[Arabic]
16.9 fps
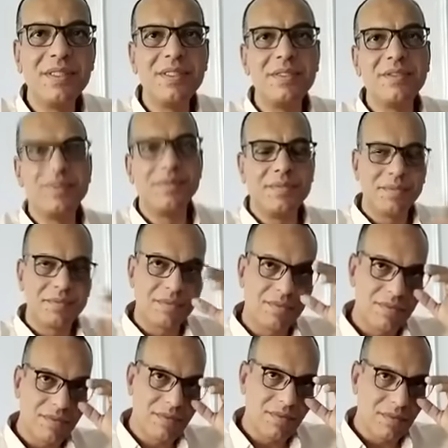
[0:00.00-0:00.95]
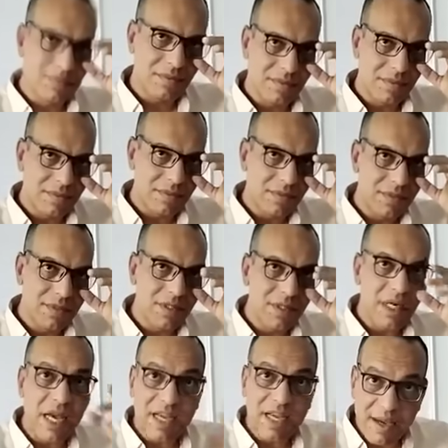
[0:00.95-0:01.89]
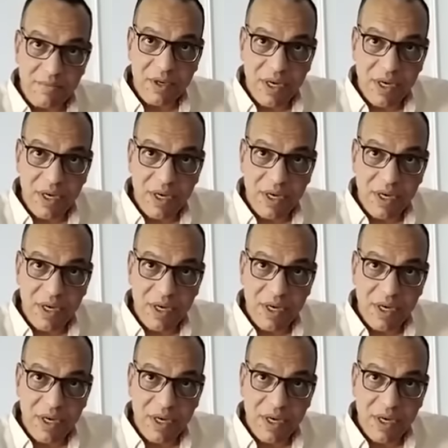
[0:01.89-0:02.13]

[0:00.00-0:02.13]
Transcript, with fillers: زي ما احنا اللايف شغالين على اللايف الاولاني